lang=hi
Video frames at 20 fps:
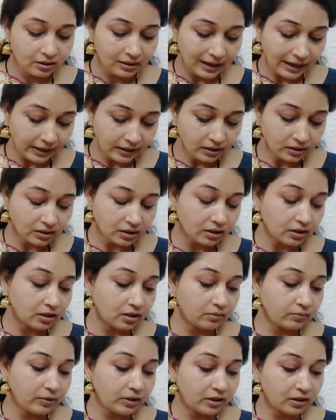लाइट
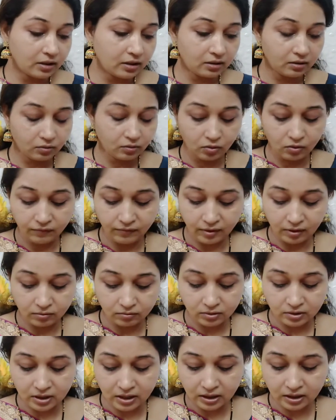कलर में अगर कोई
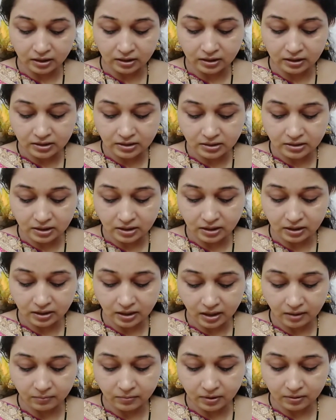फाउंड अगर कंसीलर
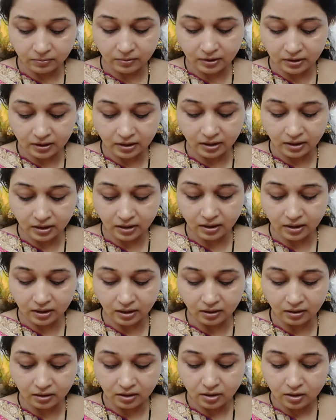अवेलेबल नहीं
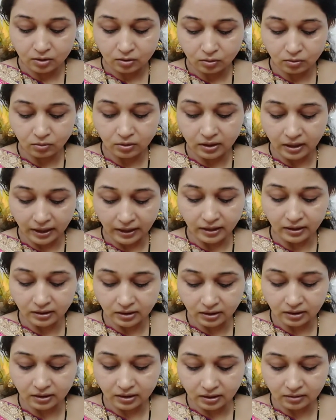है तो
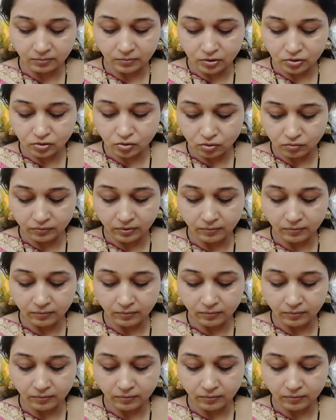लाइट कलर में जो